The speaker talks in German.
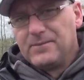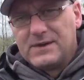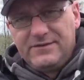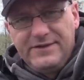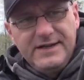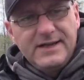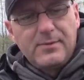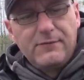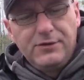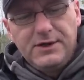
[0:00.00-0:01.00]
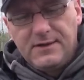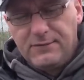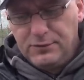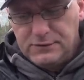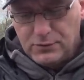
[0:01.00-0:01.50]
Das wähle ich aber wirklich
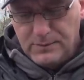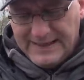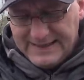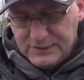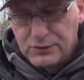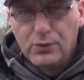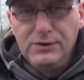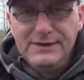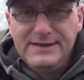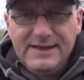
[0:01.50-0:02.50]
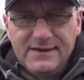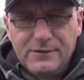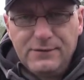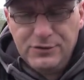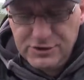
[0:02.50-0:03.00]
gewusst, um in Grundnähe
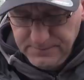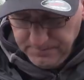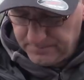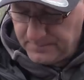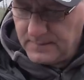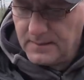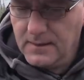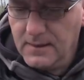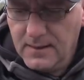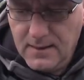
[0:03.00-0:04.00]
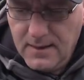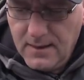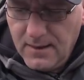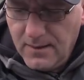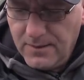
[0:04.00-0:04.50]
zu fischen.
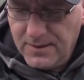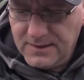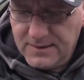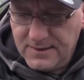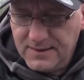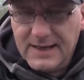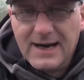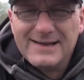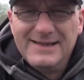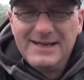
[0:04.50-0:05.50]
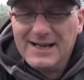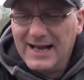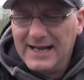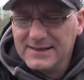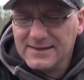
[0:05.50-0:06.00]
Und ja, die
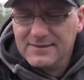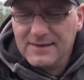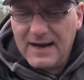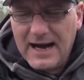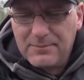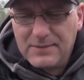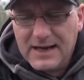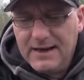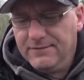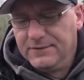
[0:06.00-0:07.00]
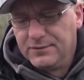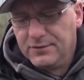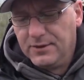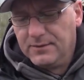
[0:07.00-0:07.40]
kleineren abgreifen zu können.